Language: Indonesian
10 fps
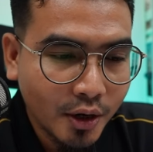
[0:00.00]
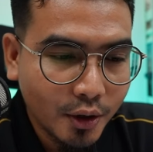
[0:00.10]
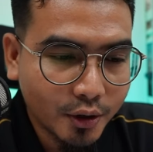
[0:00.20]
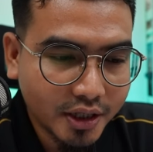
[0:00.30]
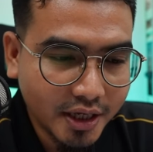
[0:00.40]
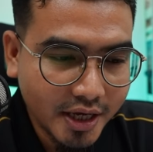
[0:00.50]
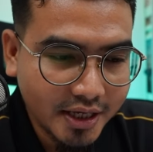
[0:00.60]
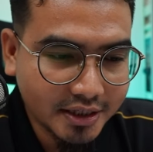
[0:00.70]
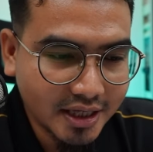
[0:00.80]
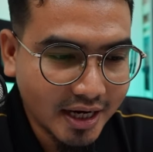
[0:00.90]
Oke,
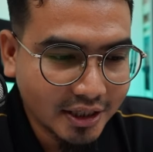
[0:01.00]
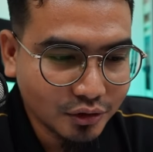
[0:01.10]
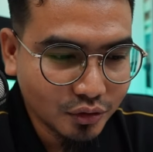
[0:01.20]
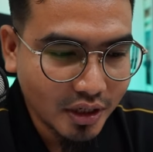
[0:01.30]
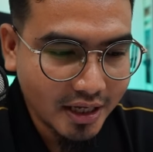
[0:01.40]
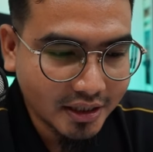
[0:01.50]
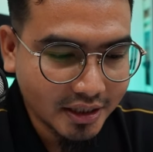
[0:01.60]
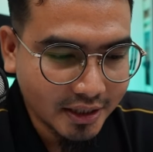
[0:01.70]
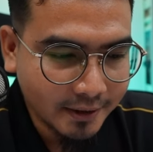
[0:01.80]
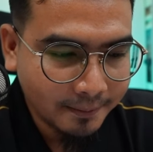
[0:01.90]
kita lanjut
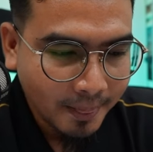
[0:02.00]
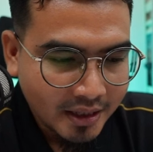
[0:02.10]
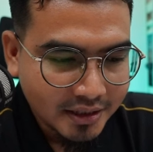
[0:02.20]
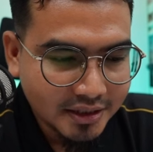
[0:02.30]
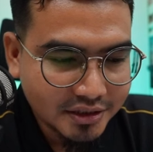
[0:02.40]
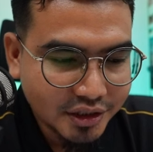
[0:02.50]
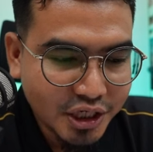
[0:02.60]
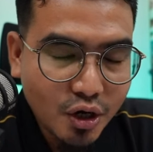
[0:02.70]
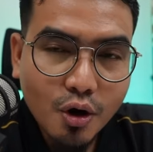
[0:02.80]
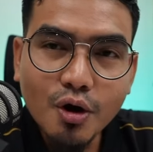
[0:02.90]
lagi. Di sini
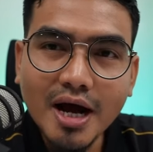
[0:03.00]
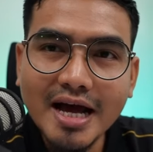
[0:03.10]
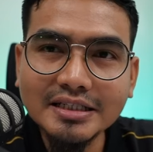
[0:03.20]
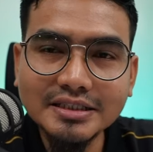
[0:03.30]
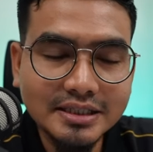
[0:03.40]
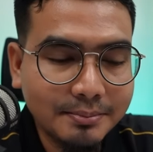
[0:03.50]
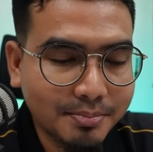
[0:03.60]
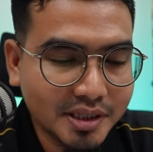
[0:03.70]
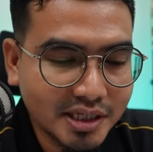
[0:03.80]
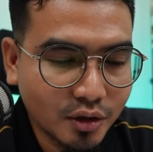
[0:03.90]
lokasi
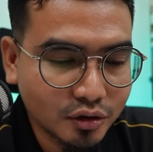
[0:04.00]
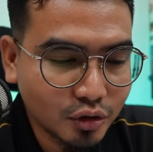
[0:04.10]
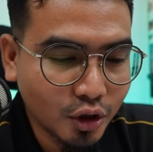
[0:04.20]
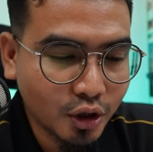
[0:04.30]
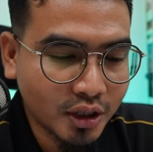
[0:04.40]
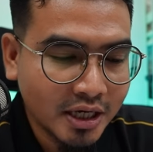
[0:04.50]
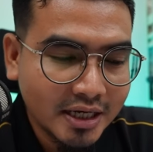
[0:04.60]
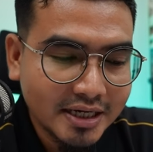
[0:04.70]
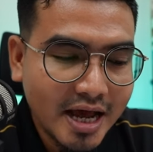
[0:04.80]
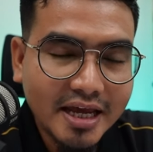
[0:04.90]
penonton.
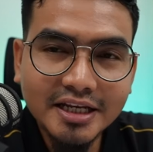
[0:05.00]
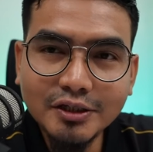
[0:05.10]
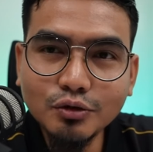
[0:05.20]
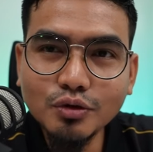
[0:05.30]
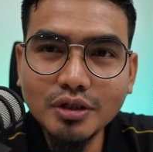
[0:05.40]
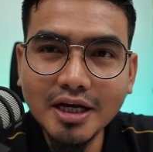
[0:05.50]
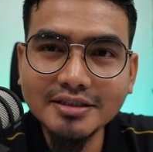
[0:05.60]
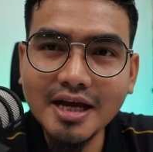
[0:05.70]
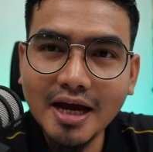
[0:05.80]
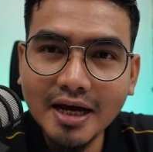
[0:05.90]
Nah, ini juga
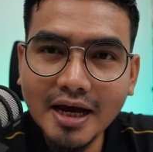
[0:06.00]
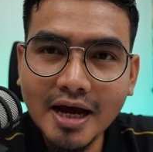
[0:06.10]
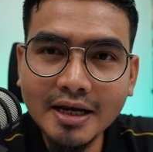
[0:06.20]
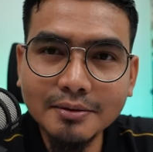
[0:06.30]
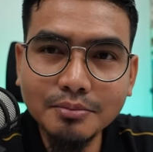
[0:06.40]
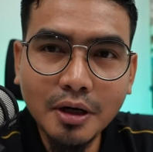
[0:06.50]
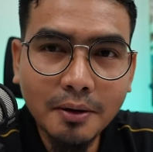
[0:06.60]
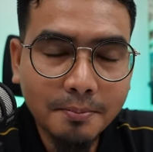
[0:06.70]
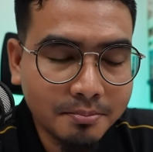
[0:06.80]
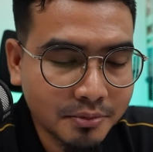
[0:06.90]
sangat
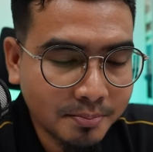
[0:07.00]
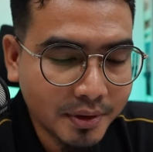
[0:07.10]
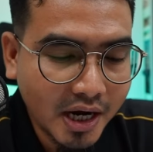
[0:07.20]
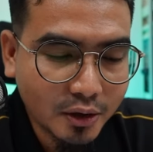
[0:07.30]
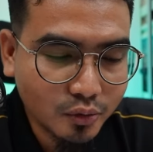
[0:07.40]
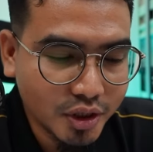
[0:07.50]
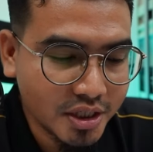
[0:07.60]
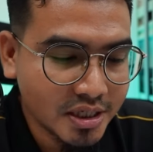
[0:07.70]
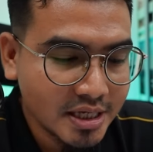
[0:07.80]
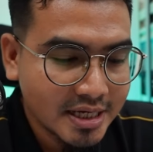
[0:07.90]

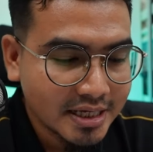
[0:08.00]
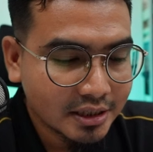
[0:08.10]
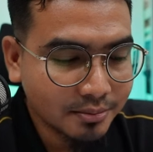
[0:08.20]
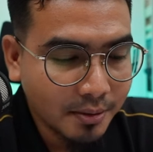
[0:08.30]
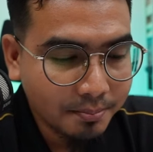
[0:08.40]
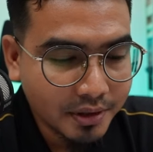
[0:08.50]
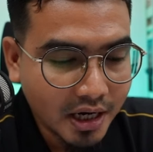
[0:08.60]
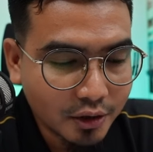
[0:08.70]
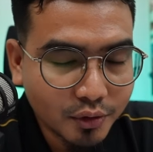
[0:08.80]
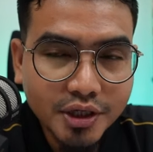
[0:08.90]
mempengaruhi
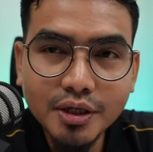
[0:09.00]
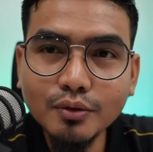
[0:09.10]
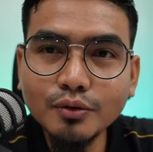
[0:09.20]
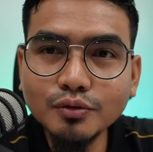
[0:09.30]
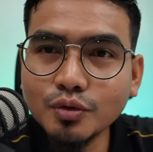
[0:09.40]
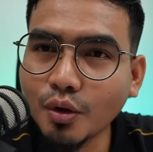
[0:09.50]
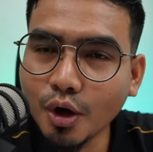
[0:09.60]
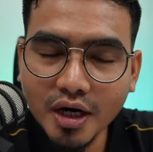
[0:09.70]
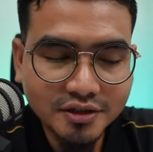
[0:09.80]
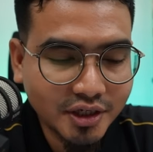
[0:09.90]
mempengaruhi untuk
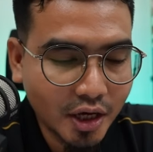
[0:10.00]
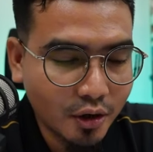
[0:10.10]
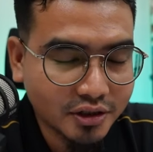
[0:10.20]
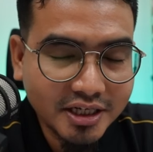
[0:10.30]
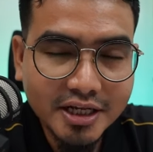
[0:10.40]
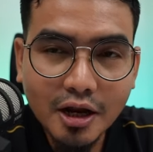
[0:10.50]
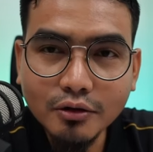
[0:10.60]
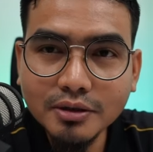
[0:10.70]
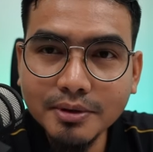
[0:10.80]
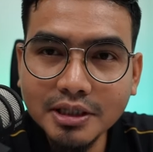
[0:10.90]
orang check out. Jadi kalau
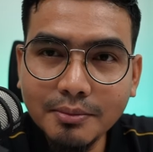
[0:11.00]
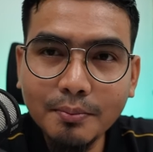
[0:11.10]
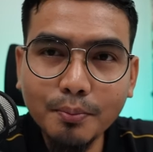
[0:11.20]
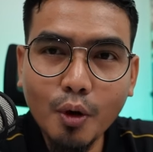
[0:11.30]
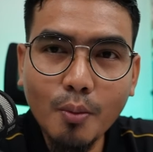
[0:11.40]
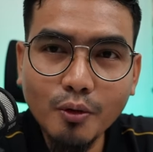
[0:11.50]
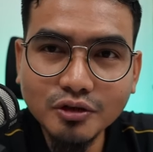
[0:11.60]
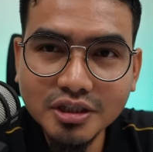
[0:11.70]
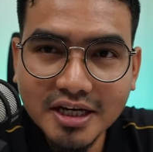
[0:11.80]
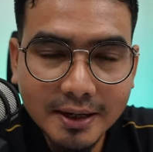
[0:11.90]
teman-teman
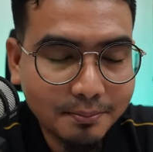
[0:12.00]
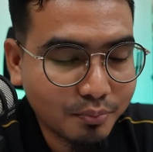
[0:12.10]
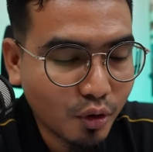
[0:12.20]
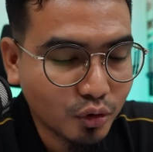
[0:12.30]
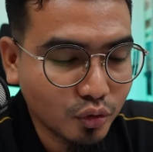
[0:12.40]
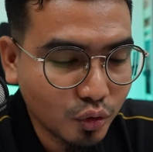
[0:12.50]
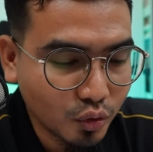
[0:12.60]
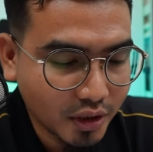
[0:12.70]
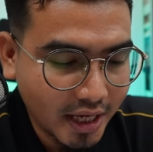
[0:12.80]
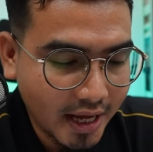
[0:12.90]
promosikan produk
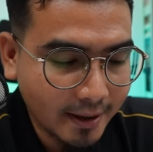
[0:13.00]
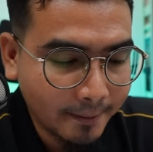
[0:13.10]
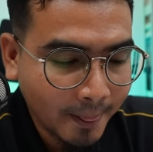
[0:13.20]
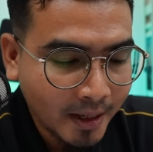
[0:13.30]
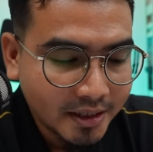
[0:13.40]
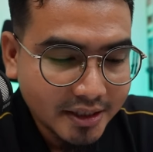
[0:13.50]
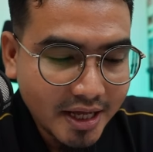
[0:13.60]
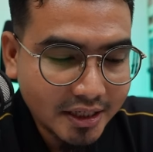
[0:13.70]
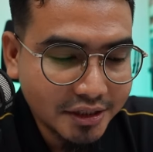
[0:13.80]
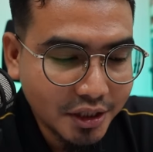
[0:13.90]
ya
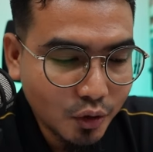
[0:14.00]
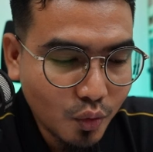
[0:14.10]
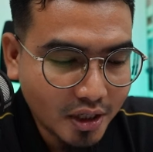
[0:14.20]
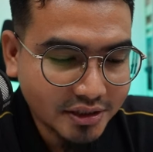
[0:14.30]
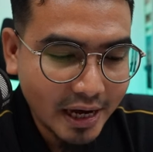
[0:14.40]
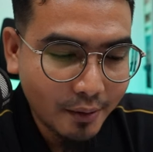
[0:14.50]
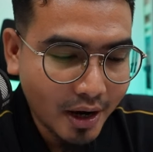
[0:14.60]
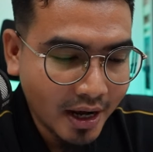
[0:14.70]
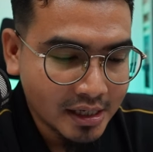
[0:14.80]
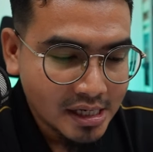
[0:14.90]
yang di luar
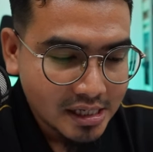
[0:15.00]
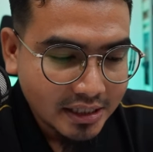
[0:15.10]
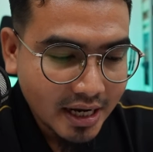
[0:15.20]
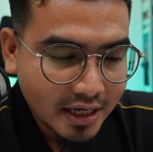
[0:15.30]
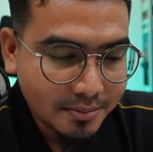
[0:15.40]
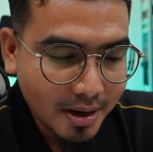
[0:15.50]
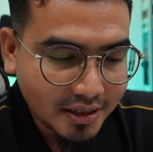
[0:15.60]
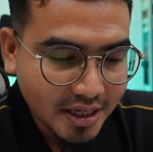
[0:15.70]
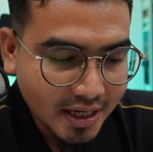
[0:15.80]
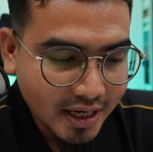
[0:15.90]
Jawa, nah
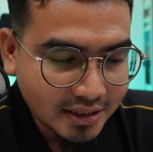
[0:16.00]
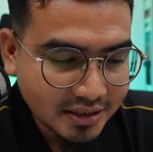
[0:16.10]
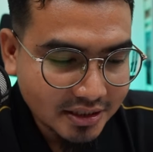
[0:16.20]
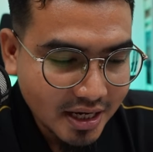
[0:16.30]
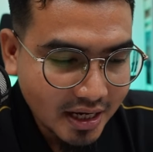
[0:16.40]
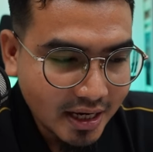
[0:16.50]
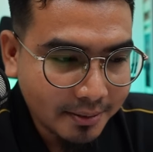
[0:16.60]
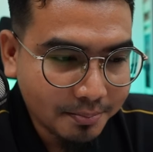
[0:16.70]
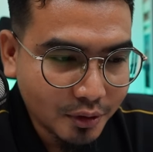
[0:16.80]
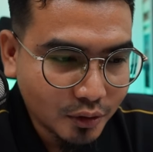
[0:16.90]
kebanyakan
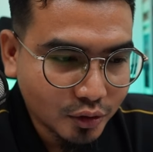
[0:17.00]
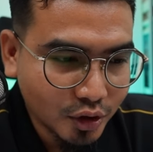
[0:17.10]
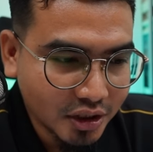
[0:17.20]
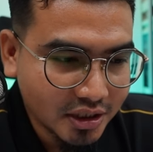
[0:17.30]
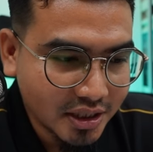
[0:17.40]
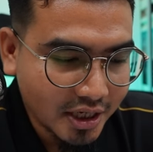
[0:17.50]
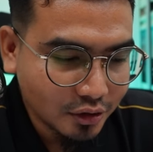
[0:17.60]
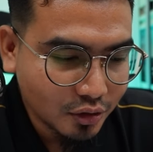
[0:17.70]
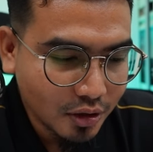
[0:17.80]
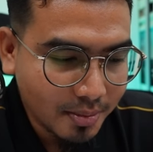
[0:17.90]
sedangkan penonton kita
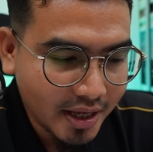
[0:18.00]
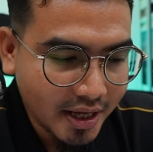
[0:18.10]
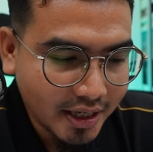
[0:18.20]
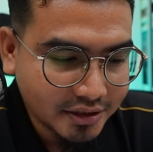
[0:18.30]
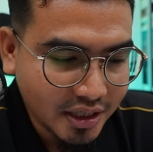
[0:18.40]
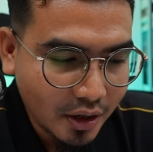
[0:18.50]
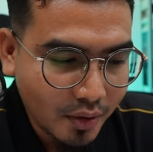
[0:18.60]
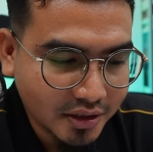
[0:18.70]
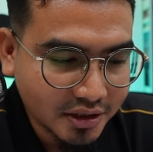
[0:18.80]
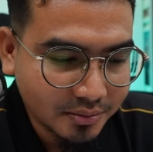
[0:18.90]
itu kebanyakan
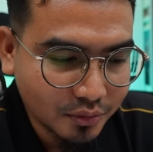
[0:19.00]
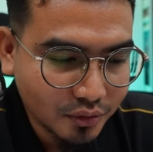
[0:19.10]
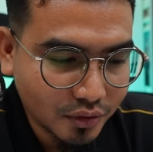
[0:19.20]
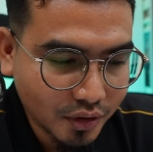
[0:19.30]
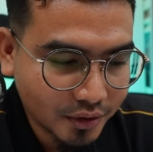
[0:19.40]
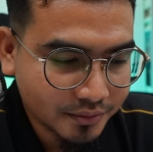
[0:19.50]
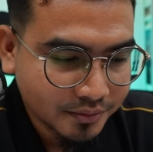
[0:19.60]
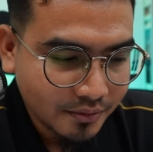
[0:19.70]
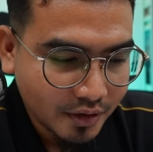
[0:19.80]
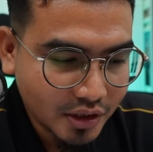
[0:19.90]
Jawa Timur,
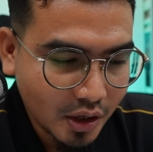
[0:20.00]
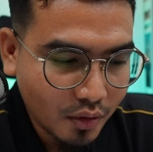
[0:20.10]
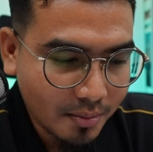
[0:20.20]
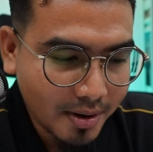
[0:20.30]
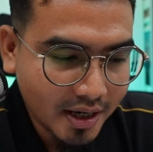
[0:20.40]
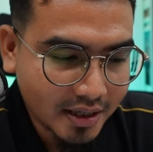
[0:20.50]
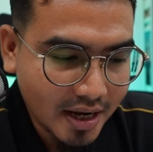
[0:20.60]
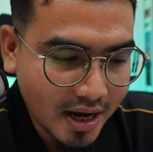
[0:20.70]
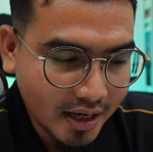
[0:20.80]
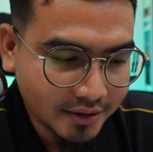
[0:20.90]
Jawa
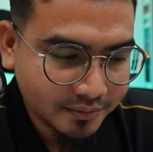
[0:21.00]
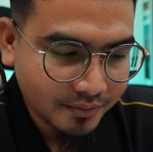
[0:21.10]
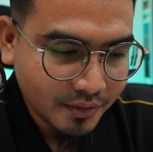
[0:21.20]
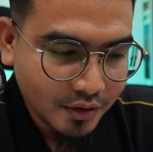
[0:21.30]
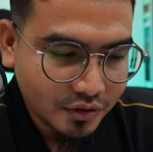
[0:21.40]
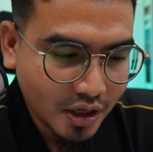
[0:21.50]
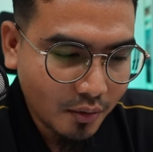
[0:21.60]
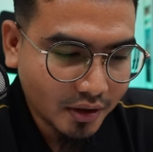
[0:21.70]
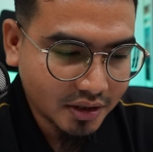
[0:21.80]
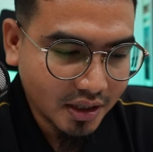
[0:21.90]
Barat,
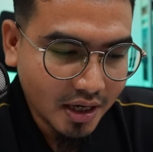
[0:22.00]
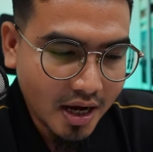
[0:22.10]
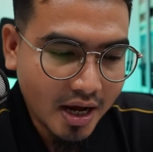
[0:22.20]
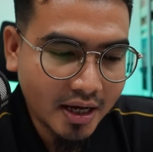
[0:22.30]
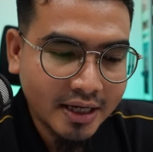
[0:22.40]
Jawa Tengah.